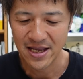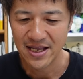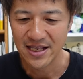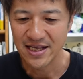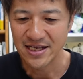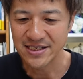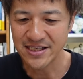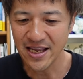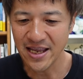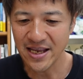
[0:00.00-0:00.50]

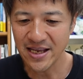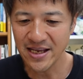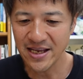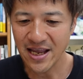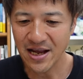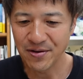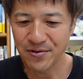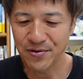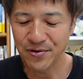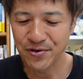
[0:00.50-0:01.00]
で、
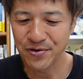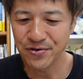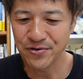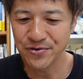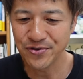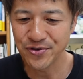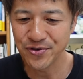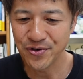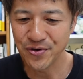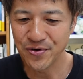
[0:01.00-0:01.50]

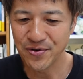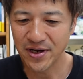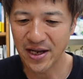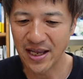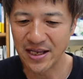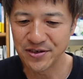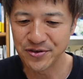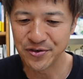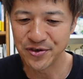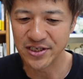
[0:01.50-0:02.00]
1194
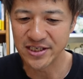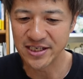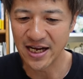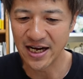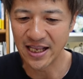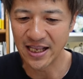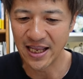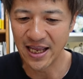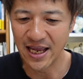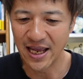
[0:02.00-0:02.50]
件受理さ
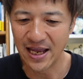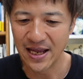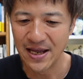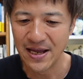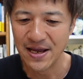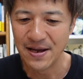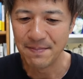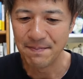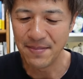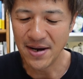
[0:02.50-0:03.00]
れて、
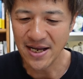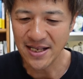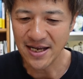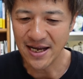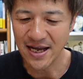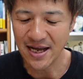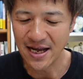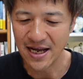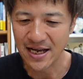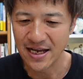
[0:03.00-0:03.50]
ま
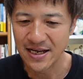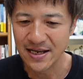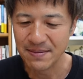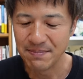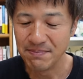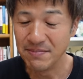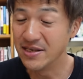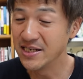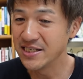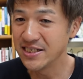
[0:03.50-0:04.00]
だ
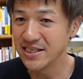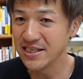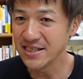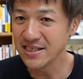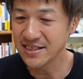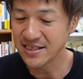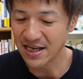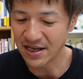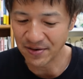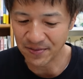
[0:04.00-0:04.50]
未
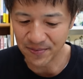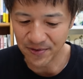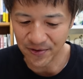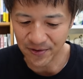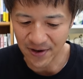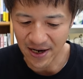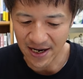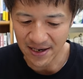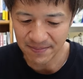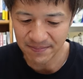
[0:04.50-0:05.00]
審査のも
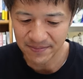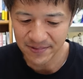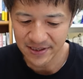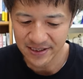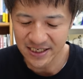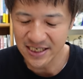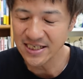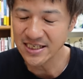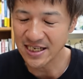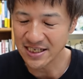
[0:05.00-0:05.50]
のが、
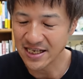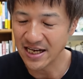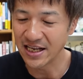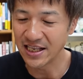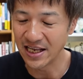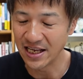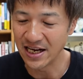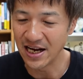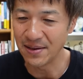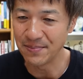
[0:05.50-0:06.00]
審査され
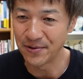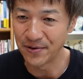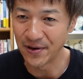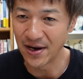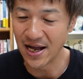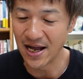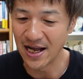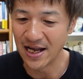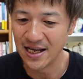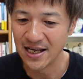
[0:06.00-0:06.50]
ていないもの
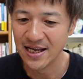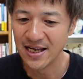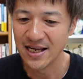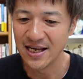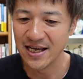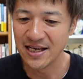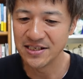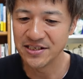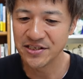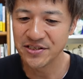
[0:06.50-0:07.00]
が、
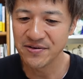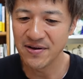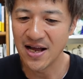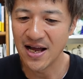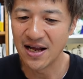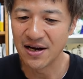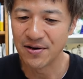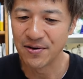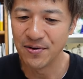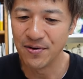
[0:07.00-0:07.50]
実
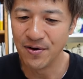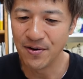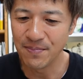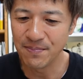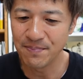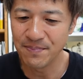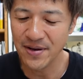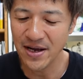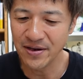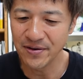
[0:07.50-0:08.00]
は
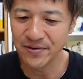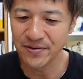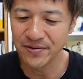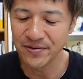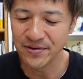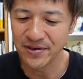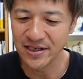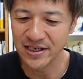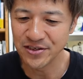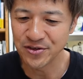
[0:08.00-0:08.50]

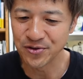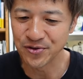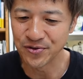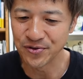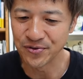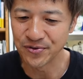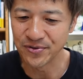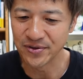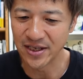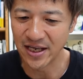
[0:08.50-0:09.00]

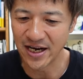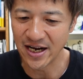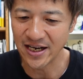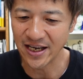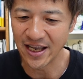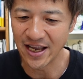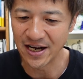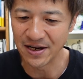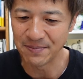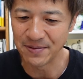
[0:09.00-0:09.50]
627
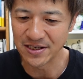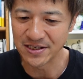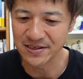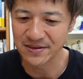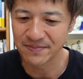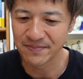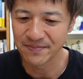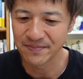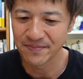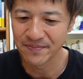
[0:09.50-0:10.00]
件ありま
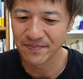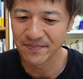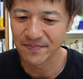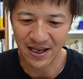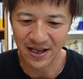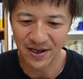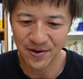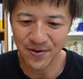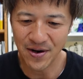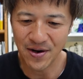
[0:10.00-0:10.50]
す。
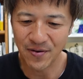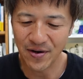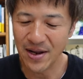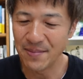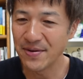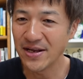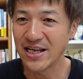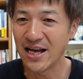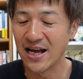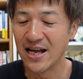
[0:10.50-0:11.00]
要はこれ
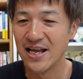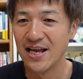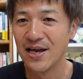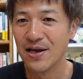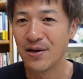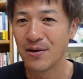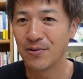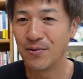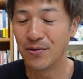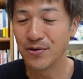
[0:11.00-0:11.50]
まだ
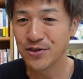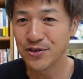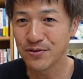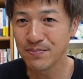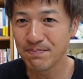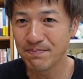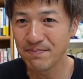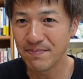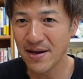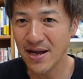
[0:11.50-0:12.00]

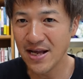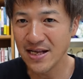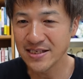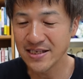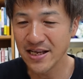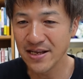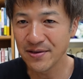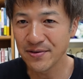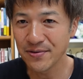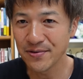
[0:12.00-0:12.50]

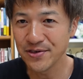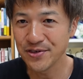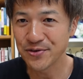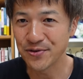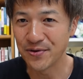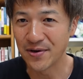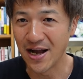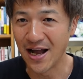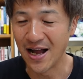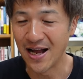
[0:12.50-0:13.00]
50% 以
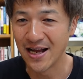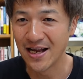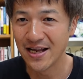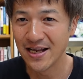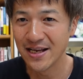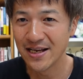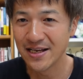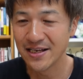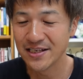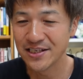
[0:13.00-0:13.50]
上が
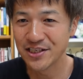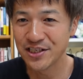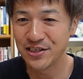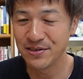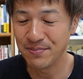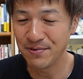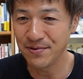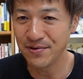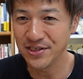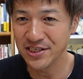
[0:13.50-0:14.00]

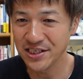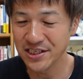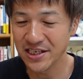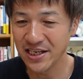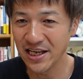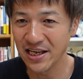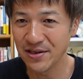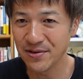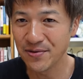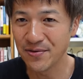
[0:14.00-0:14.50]
死亡一時
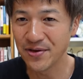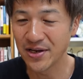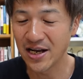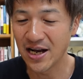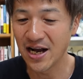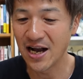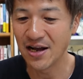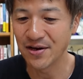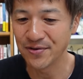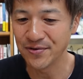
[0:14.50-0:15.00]
金等に
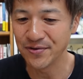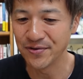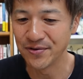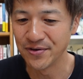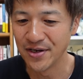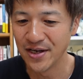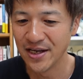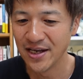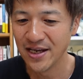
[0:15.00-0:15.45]
かかる、